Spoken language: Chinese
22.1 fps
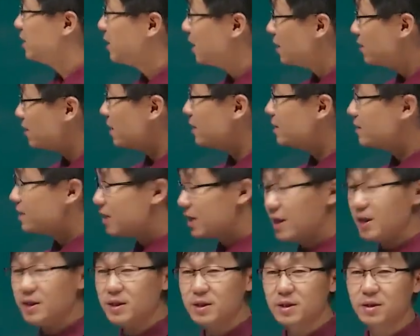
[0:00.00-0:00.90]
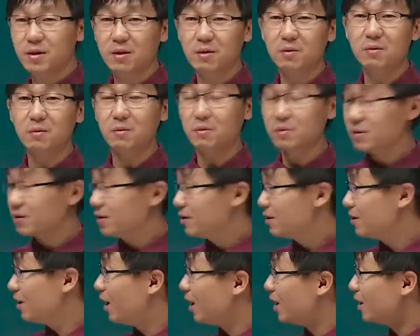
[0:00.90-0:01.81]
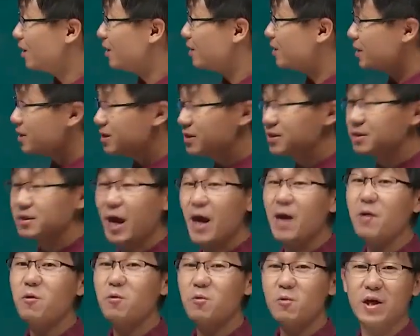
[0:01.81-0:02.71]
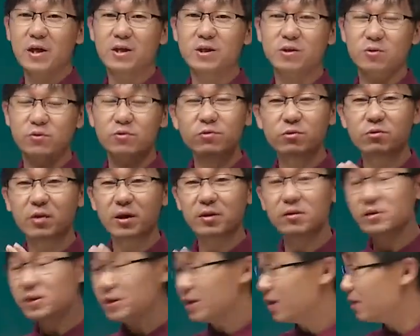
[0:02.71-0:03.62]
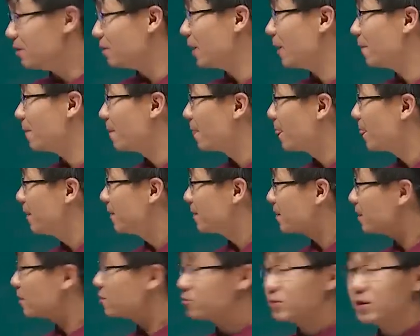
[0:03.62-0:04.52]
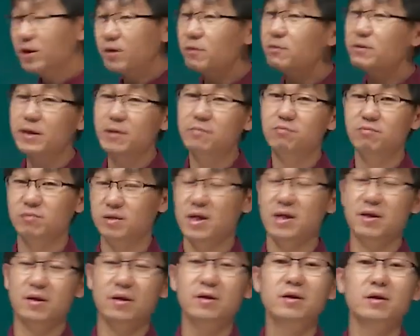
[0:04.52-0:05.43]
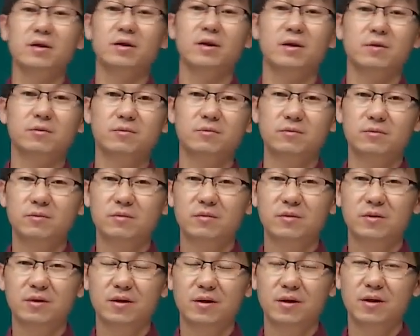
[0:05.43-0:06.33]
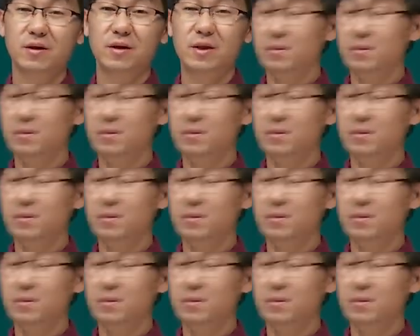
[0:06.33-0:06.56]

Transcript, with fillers: 签完协议之后。啊，甚至打款首付款都交了，到最后也不见得能成功啊。